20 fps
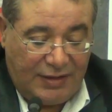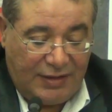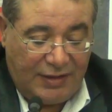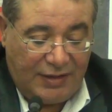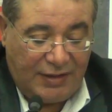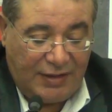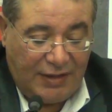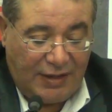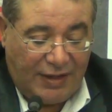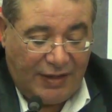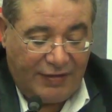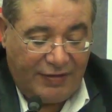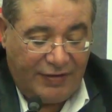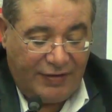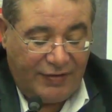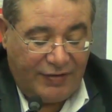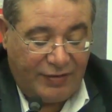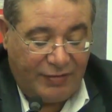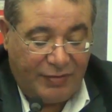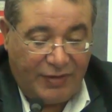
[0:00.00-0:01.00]
أخي
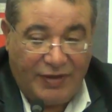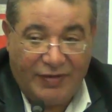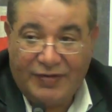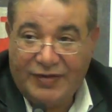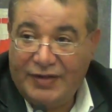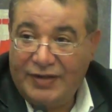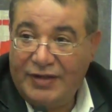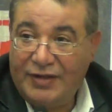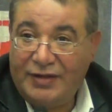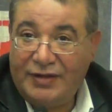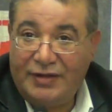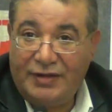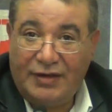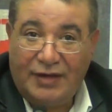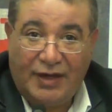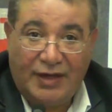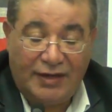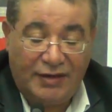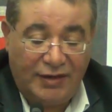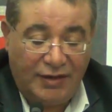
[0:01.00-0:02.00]
العزيز أبو حسين
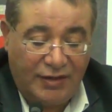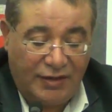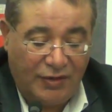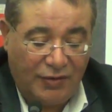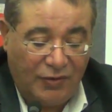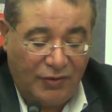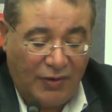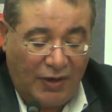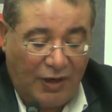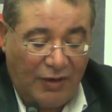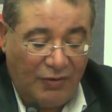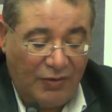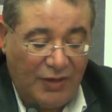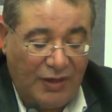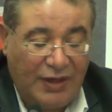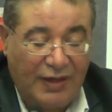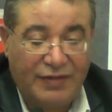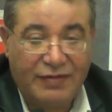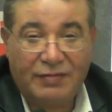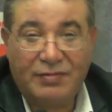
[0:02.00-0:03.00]
حديثه حول
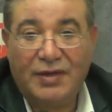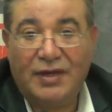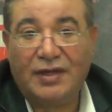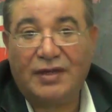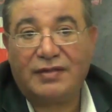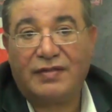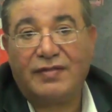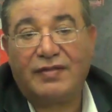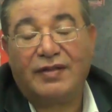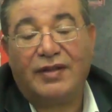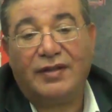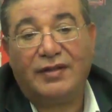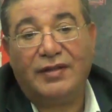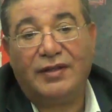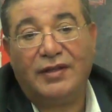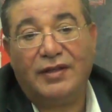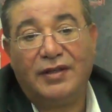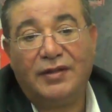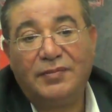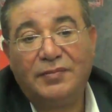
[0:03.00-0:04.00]
الأزمة
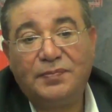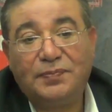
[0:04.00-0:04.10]
الاقتصادية